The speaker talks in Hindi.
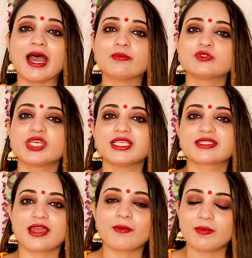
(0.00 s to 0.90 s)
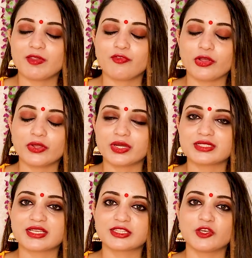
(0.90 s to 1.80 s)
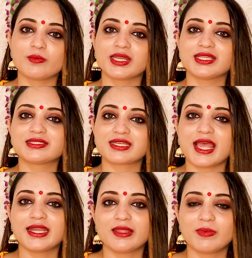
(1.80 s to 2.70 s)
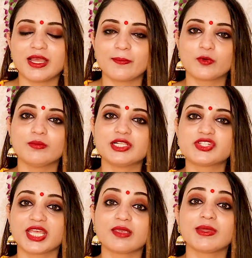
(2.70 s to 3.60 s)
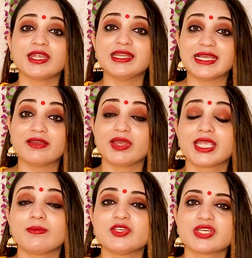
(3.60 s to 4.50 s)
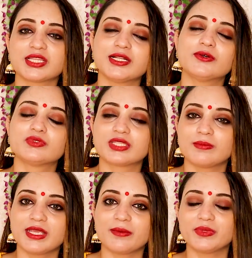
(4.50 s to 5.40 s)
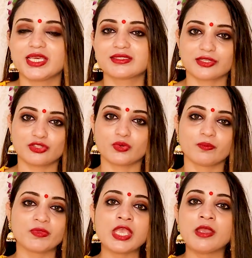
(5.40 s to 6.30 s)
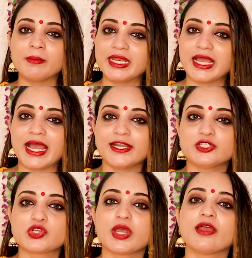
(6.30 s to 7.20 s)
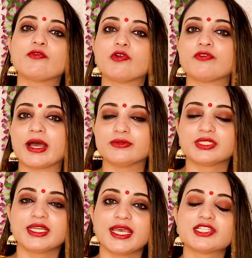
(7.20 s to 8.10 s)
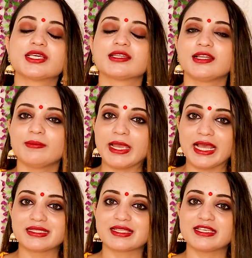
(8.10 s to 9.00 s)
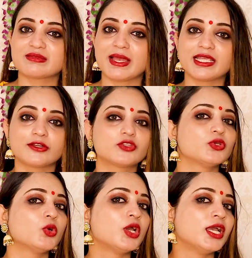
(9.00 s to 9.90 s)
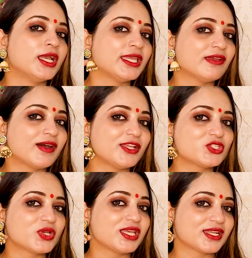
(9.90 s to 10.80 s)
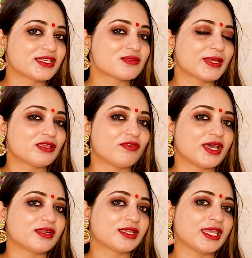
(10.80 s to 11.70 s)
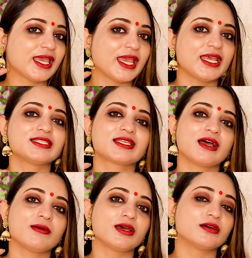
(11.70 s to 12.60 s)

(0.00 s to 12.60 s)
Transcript: आप मुझे इंस्टा पे भी फॉलो कर सकते हो मेरी इंस्टा आईडी भी आपको मिल जाएगी मेरी डीआईवाई की भी चैनल है उससे भी आप देख सकते हो मेरी हाइट जो है वो फाइव थ्री है जनरली मैं एल साइज बाई करती हूँ ये वाली जो इयर मैंने वेयर की है इसका